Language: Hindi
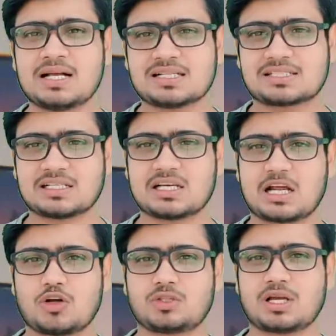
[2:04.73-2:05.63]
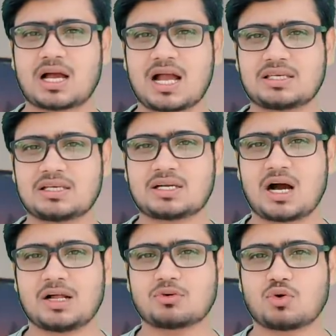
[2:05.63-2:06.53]
संजय राउत ने कहा कि
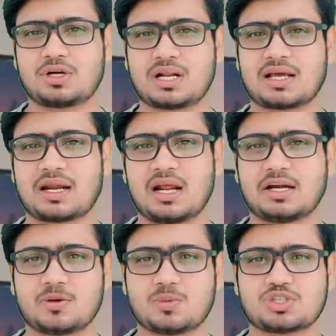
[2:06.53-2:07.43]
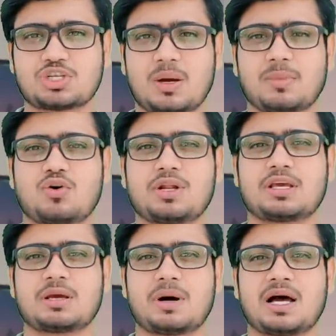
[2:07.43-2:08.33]
खान को ड्रग रैकेट में शामिल होने
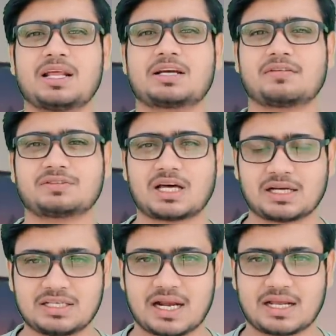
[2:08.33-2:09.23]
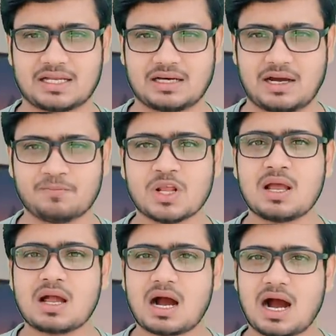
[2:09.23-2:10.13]
के बहाने गिरफ्तार किया गया था
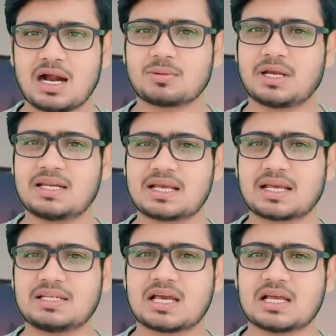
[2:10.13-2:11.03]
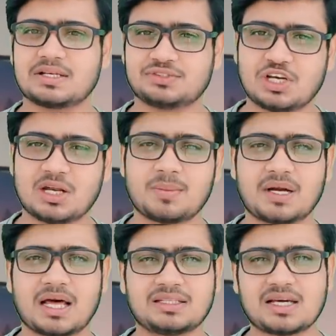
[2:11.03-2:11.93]
आठ महीने के लिए जेल में
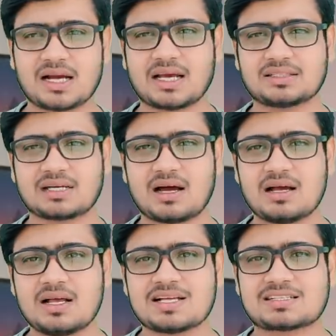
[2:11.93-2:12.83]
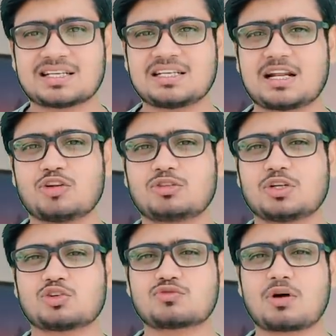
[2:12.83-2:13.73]
डाल दिया गया था संजय राउत ने
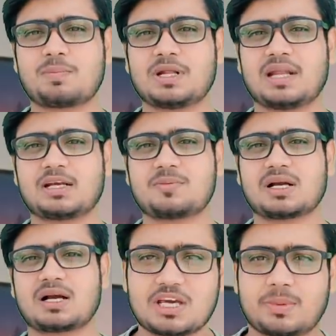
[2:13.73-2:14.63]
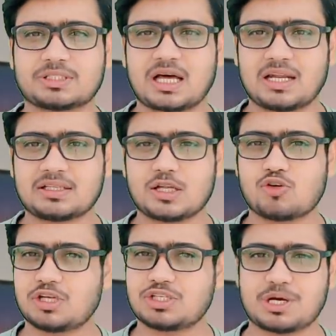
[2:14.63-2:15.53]
दोस्तों अपने लेख में कहा अब अदालत ने
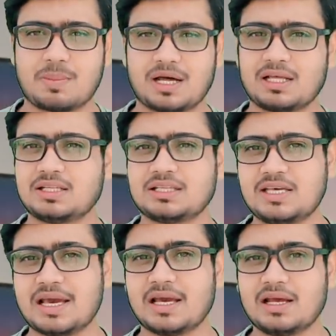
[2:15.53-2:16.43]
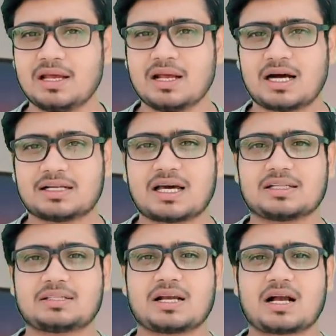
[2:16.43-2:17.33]
उन्हें जमानत दे दी है
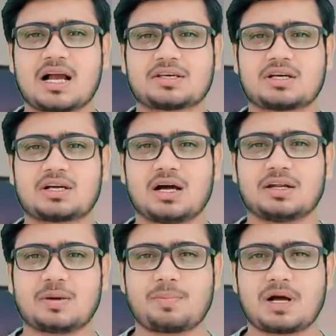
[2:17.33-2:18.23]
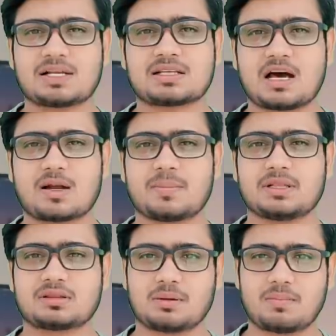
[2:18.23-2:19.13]
अदालत ने कहा कि खान के पास
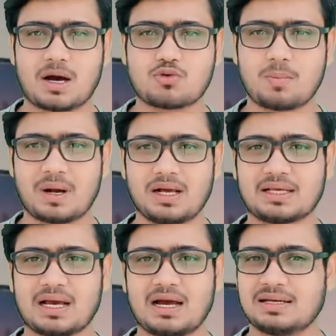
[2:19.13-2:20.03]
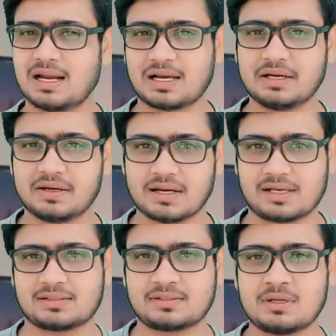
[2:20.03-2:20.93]
हर्बल तंबाकू पाया गया न कि
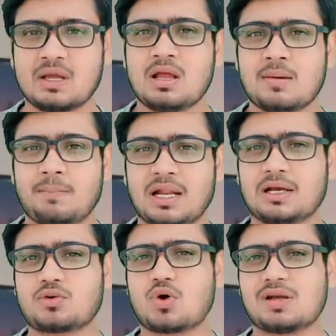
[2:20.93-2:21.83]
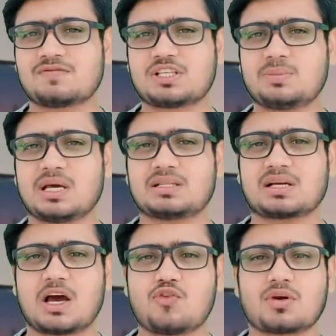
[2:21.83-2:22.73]
ड्रग्स मलिक को एनसीबी
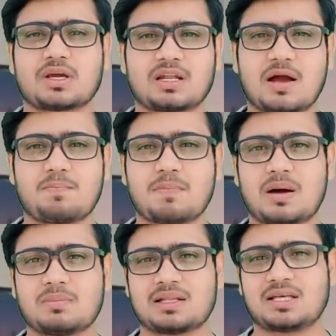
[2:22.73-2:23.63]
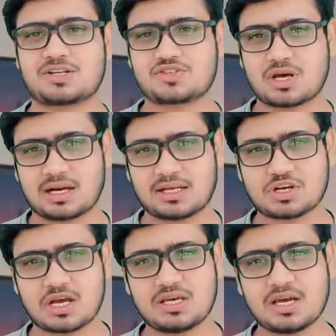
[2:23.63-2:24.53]
अधिकारियों के खिलाफ मामला दर्ज करना
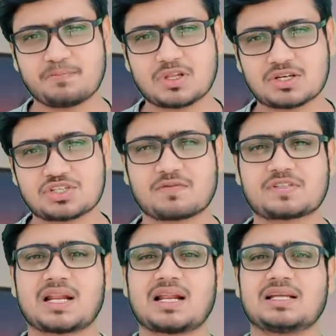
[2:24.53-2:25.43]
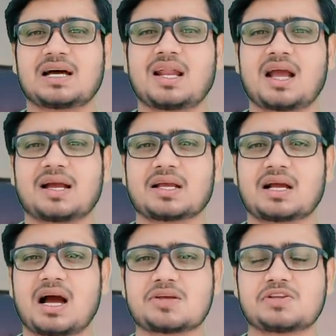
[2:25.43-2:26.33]
चाहिए शिवसेना नेता ने आगे
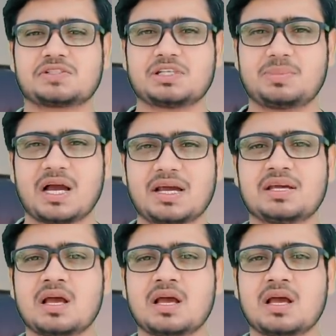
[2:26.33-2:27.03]
कहा कि सीबीआई